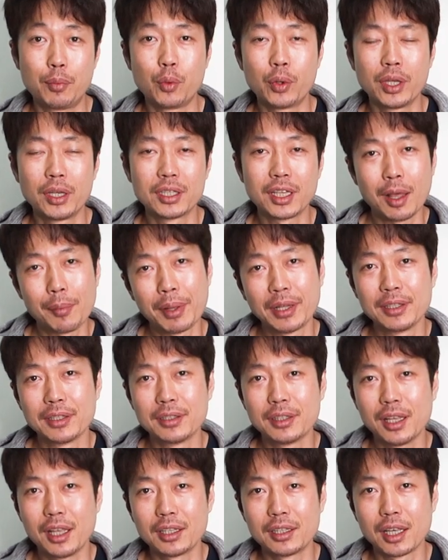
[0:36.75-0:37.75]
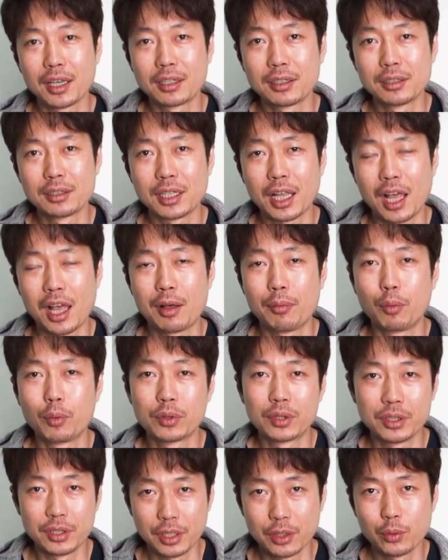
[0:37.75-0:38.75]
보기는 다 봤는데 댓글을 다
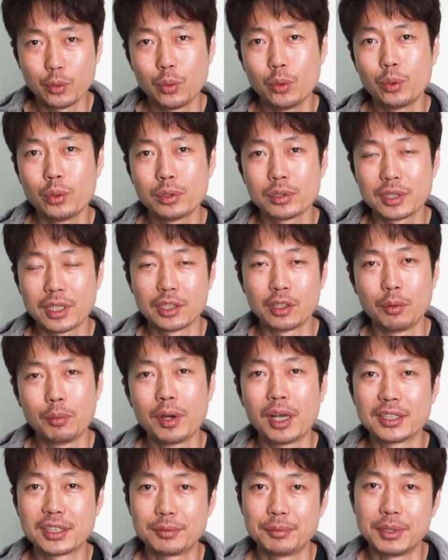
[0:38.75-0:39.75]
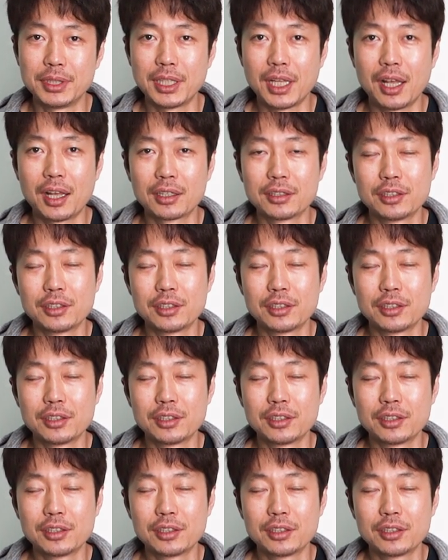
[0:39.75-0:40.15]
못 드리고 그냥 넘어갔습니다.